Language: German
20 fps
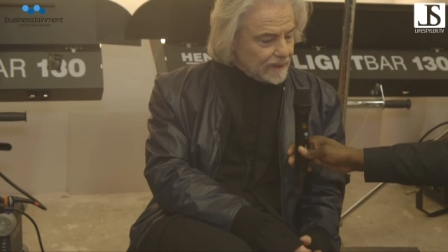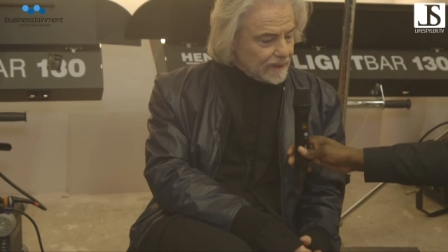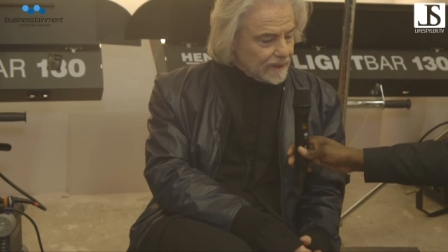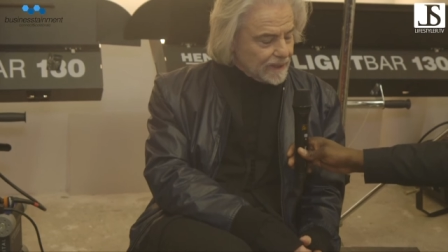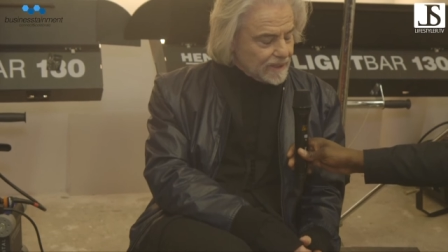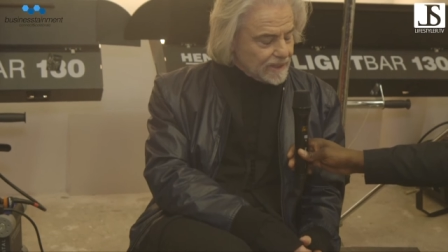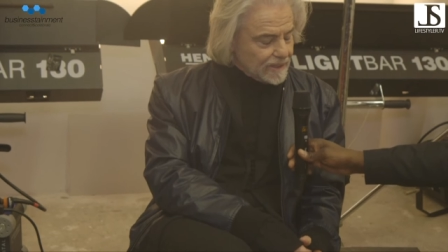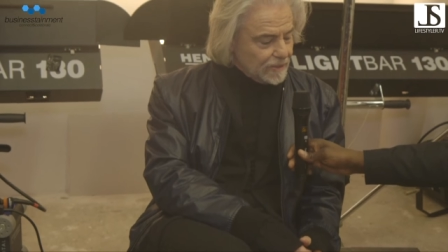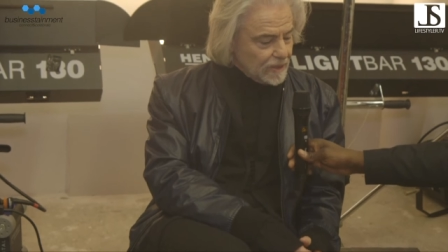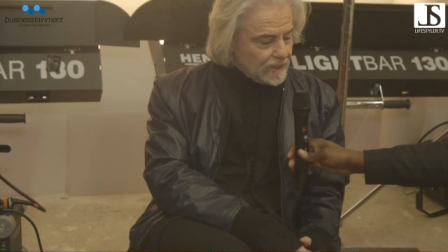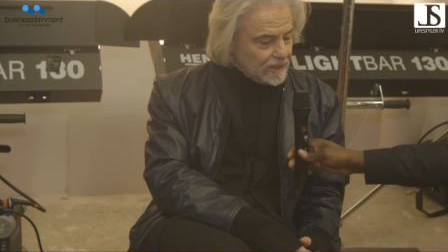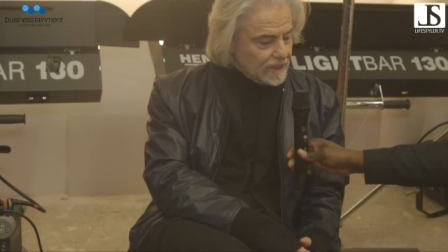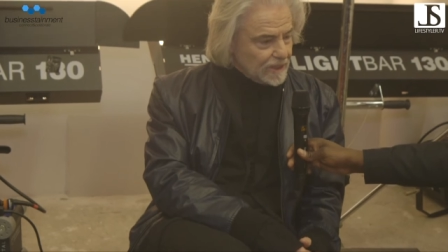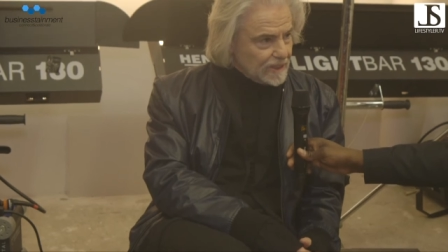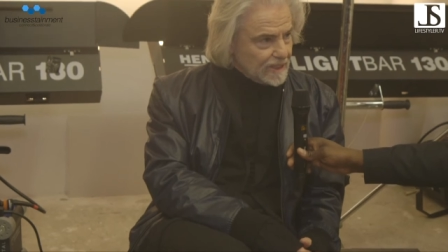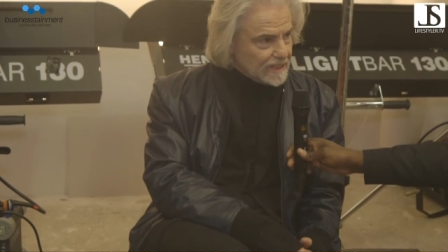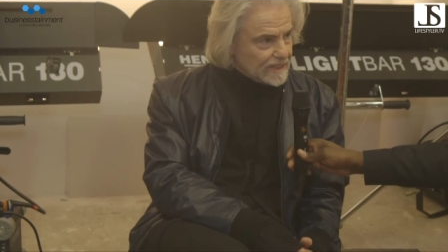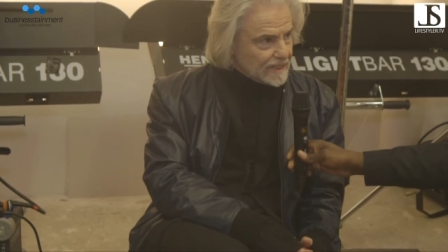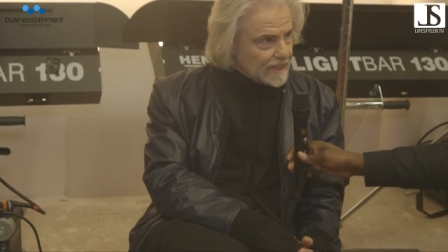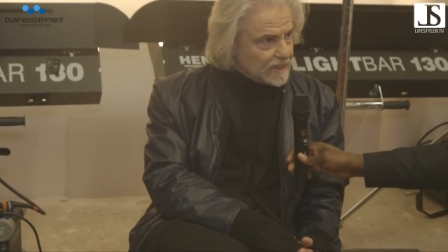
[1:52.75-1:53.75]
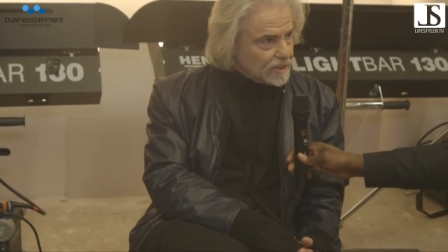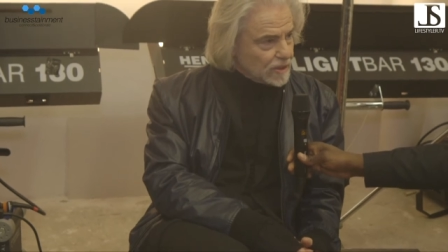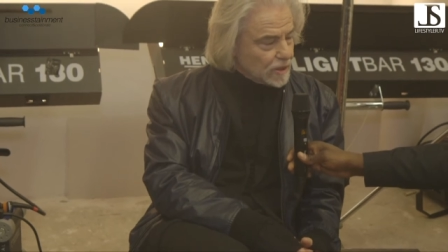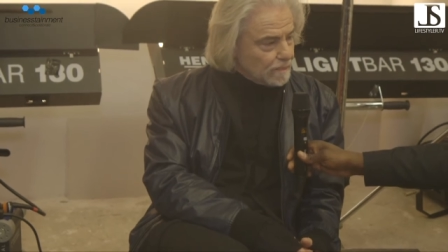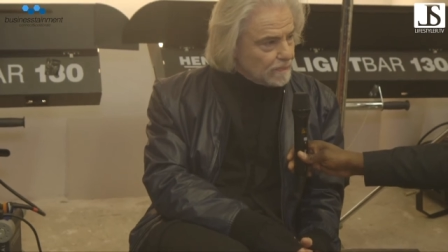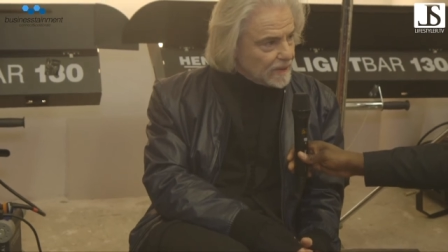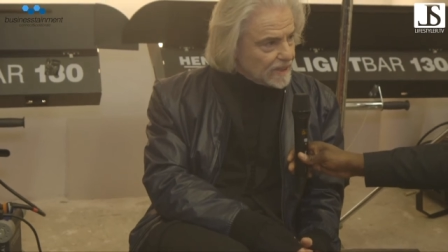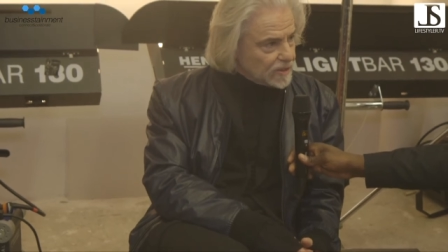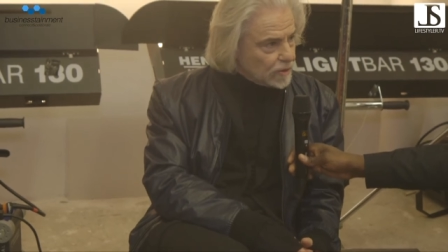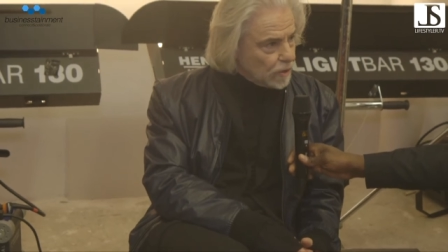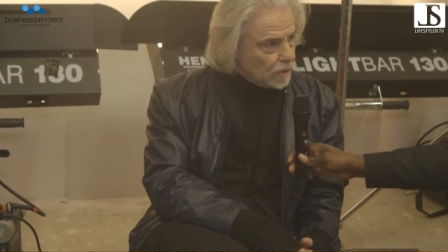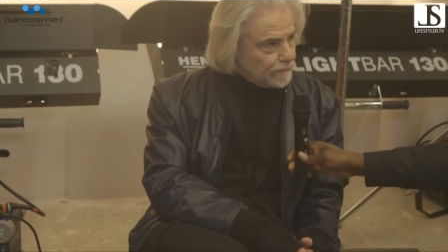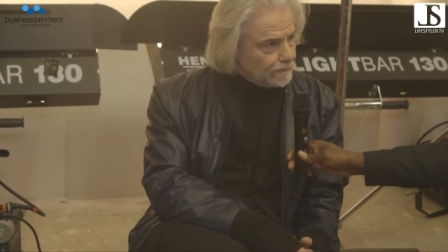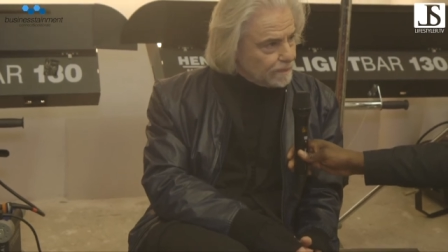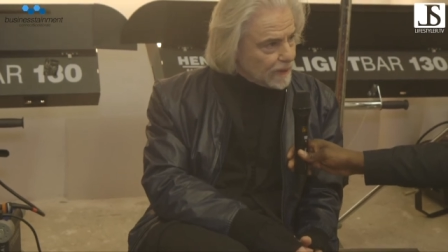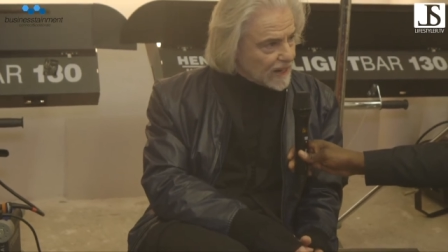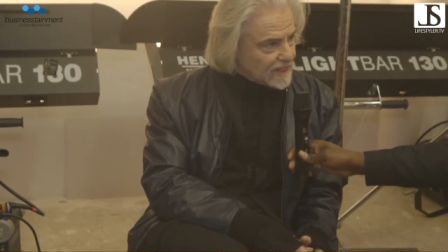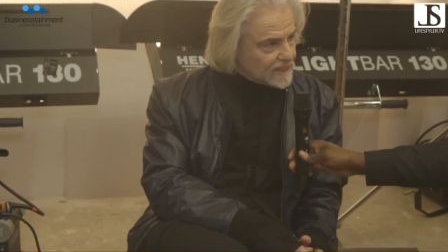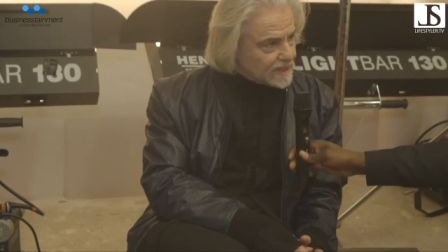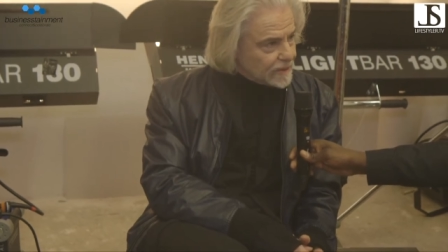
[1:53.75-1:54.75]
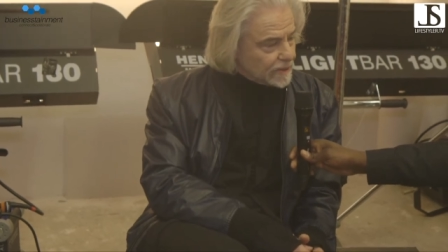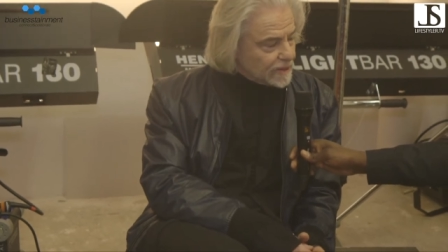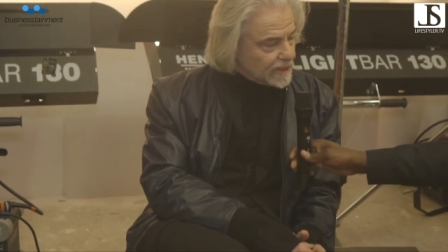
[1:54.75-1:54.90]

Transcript: es wichtig ist, dass es zur Person passt.